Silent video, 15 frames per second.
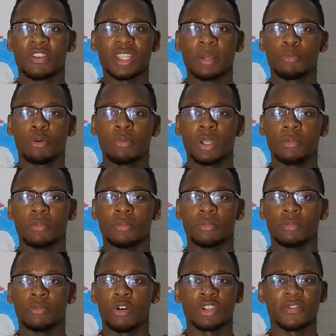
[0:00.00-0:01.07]
Was ist dein Problem?
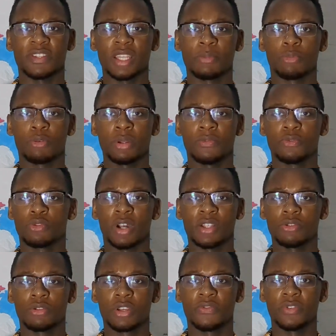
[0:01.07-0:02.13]
Was ist dein Problem? Wieso
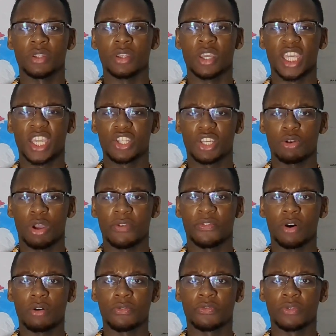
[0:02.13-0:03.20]
kannst du dich gewinnen? Geh, steh doch
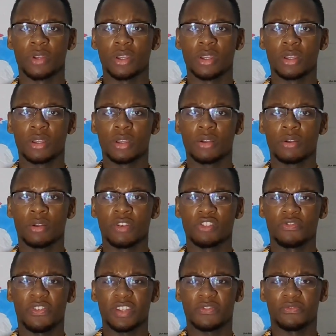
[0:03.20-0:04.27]
einfach auf.
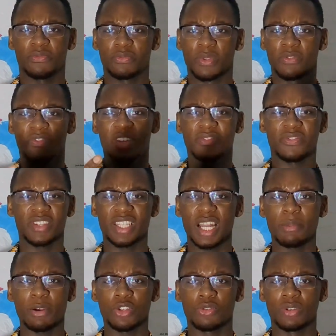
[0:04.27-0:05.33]
Was, was, was,
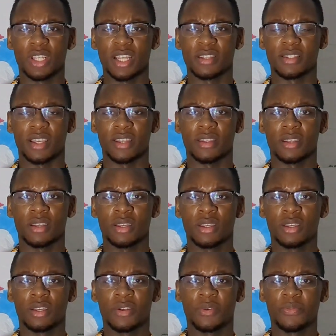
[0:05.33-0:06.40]
was laberst du die ganze Zeit?
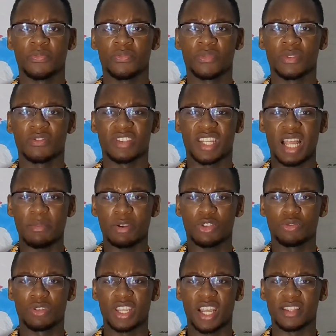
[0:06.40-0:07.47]
Was
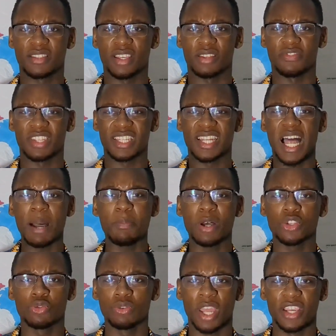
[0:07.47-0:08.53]
laberst du die ganze Zeit? Was
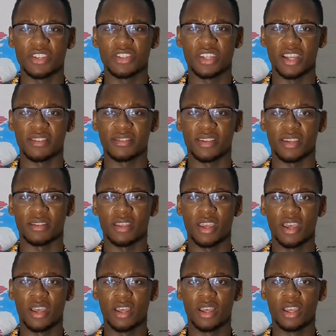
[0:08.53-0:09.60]
laberst du eigentlich die ganze Zeit?
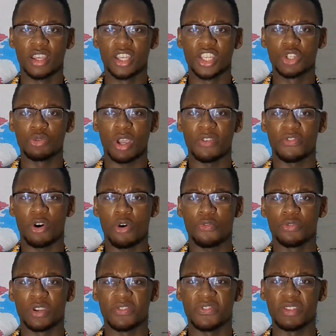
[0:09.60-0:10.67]
Steh doch einfach
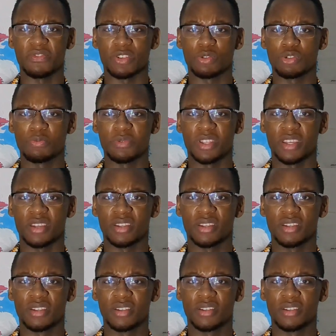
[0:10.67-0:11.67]
auf und gewinn. Was ist los mit dir?